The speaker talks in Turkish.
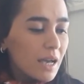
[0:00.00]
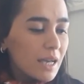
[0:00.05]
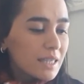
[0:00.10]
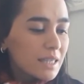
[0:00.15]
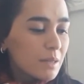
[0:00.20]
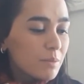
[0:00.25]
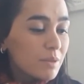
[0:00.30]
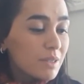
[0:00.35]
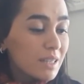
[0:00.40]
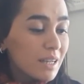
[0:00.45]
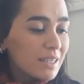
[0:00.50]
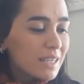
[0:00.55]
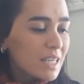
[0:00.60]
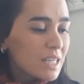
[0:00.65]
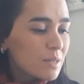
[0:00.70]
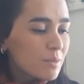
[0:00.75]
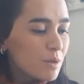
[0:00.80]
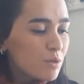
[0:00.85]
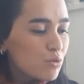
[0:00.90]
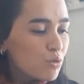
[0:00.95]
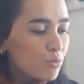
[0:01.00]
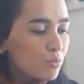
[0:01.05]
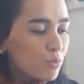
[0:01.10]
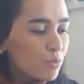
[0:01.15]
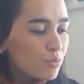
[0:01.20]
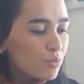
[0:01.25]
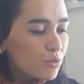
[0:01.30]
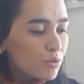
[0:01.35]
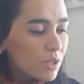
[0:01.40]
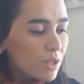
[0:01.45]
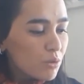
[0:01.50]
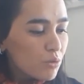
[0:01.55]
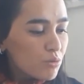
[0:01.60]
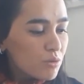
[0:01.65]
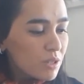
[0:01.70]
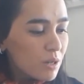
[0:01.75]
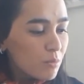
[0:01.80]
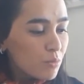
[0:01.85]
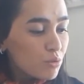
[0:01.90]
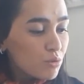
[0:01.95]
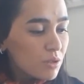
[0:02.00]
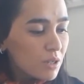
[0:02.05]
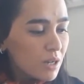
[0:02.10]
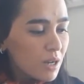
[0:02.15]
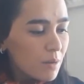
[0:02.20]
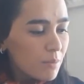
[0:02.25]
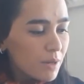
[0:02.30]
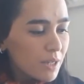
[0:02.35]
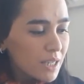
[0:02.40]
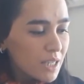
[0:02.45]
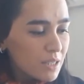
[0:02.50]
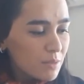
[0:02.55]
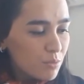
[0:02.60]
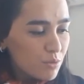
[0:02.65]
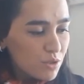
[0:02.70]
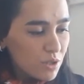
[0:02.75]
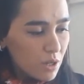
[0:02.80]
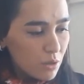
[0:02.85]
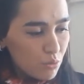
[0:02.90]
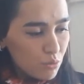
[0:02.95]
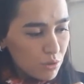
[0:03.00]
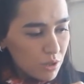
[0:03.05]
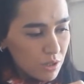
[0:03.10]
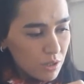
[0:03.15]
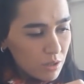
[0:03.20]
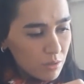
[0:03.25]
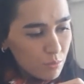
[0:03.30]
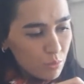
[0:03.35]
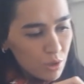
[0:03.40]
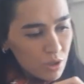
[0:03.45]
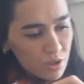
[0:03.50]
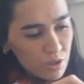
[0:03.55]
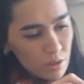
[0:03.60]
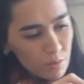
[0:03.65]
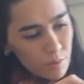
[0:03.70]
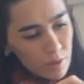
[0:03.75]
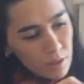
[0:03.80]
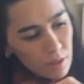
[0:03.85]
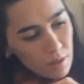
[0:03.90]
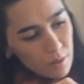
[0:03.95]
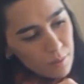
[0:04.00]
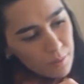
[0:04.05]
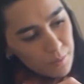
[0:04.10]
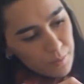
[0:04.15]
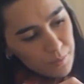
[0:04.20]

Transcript: e, dibinden kesmek çok mümkün değil. O yüzden mutlaka maket bıçağı kullanın bu aşamada.